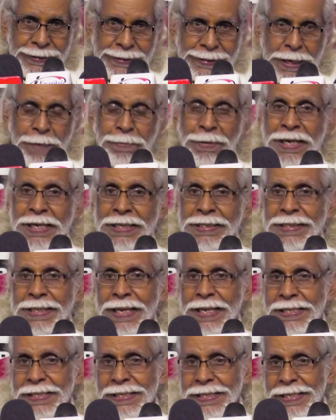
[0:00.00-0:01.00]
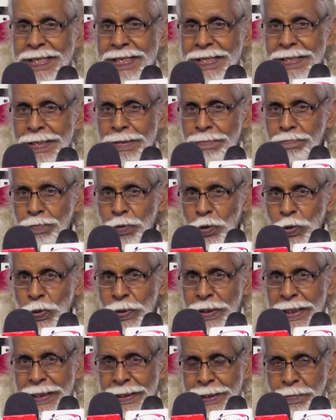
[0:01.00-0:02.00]
தமிழ் தேசிய பொது
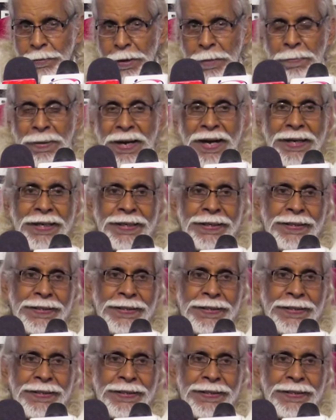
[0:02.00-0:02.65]
கட்டமைப்பாக